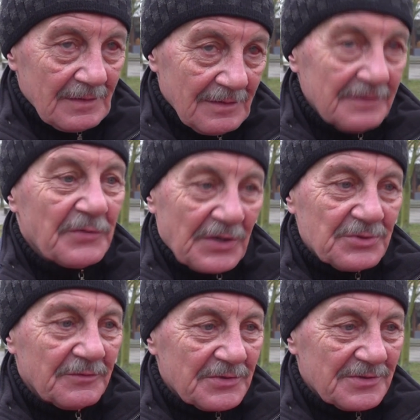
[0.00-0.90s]
No, w
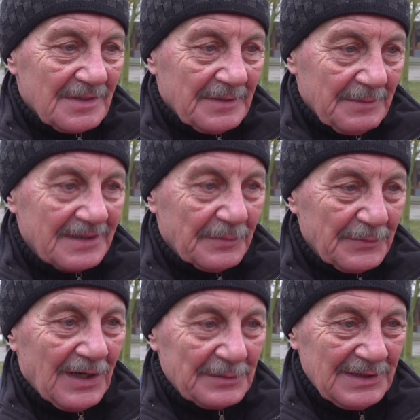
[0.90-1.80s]
woreczku wyrzucam, chyba nie,
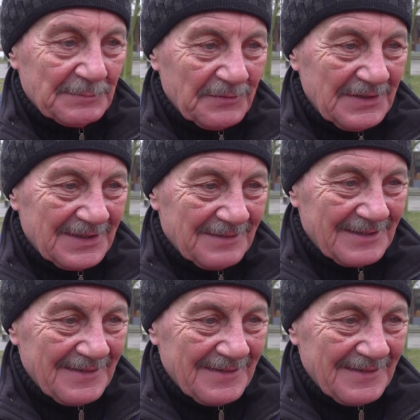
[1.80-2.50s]
nie powinienem,